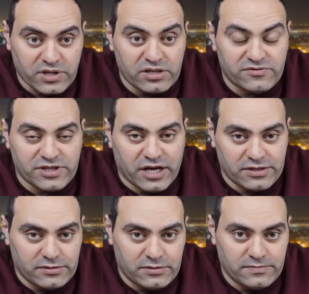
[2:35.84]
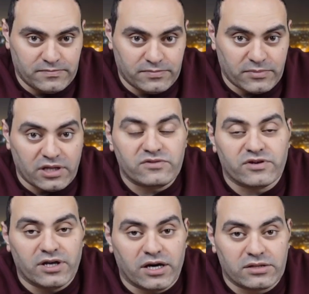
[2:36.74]
اتفضحت
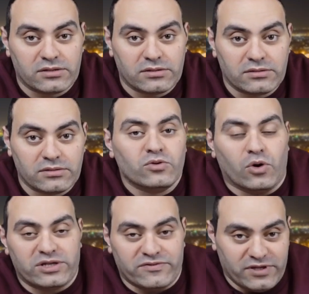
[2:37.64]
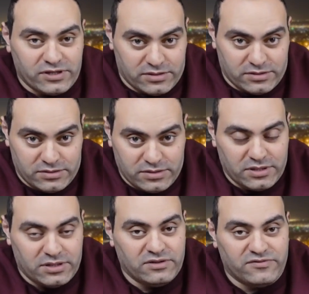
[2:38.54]
اتفضحت واوعى تفتكر
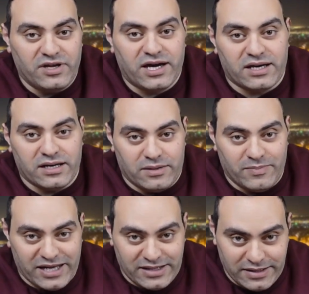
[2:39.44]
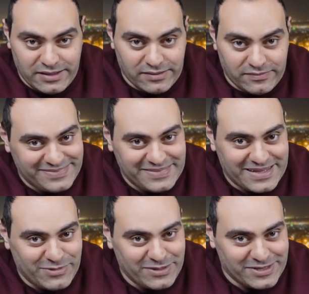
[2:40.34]
ان فضيحه محليه
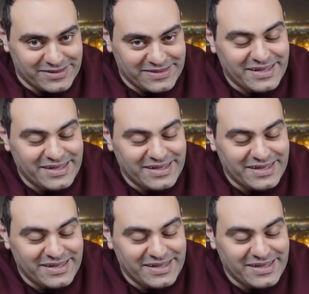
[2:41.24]
تماما